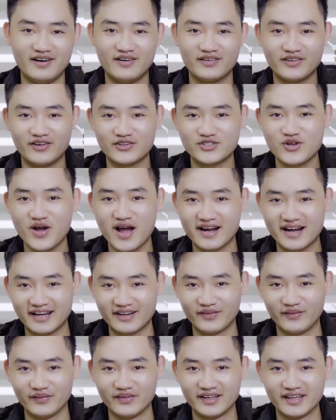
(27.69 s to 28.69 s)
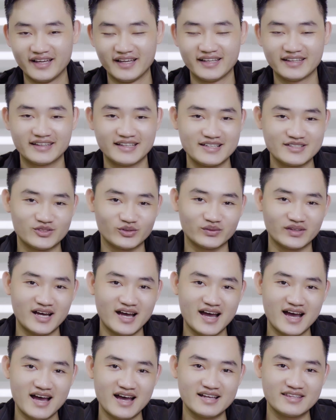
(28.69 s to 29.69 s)
lọ nhỏ xoang này rồi thì chúng
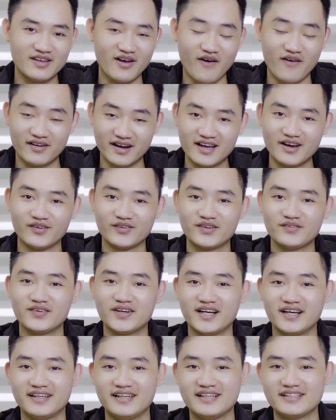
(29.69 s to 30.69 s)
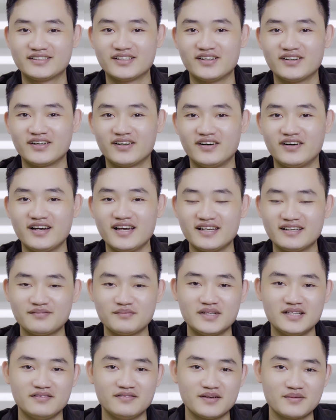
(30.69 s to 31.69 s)
ta nhỏ đều như mọi người để cho nó hết
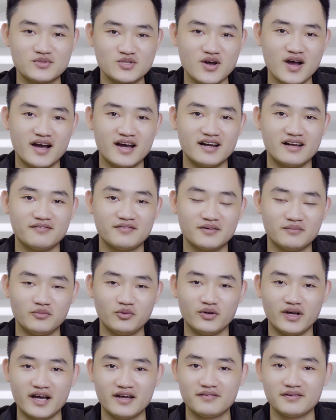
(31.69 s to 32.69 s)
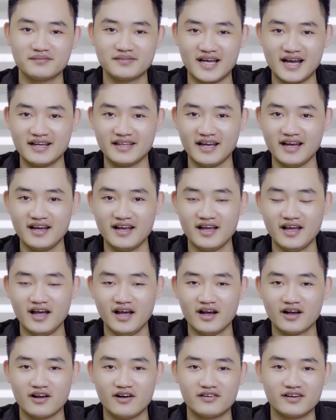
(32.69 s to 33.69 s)
bị viêm xoang hay là viêm mũi hay viêm tai nhá.
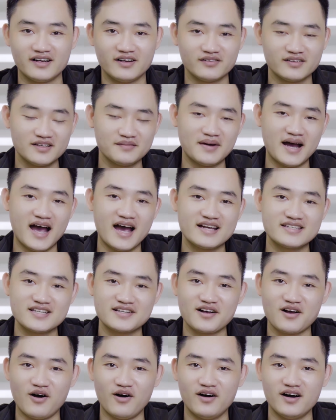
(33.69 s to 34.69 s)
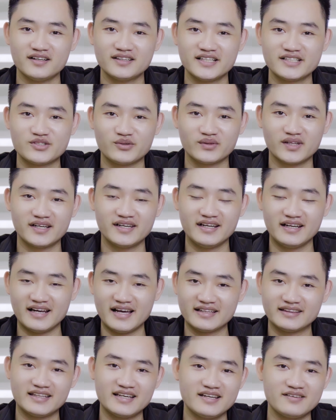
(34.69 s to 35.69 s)
Còn nếu như mà ai chưa có thì chúng ta để
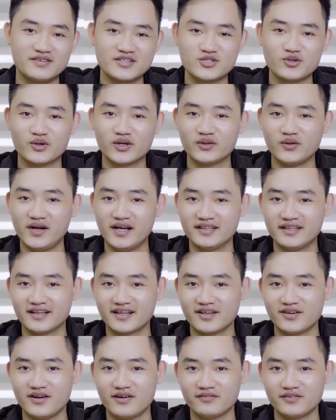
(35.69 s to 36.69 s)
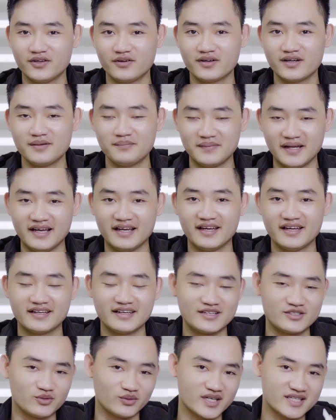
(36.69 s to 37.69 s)
lại tên và số điện thoại dưới cái đoạn video clip này
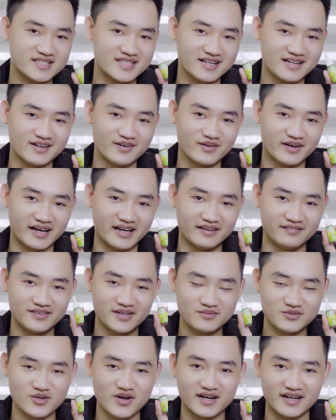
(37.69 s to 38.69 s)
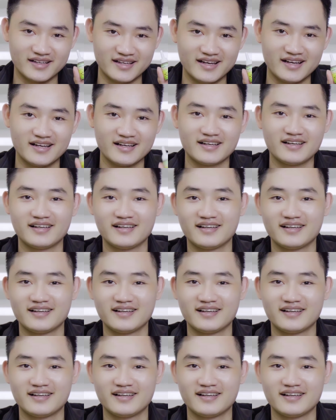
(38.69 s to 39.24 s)
để chúng ta sở hữu cái viêm xoang này nha.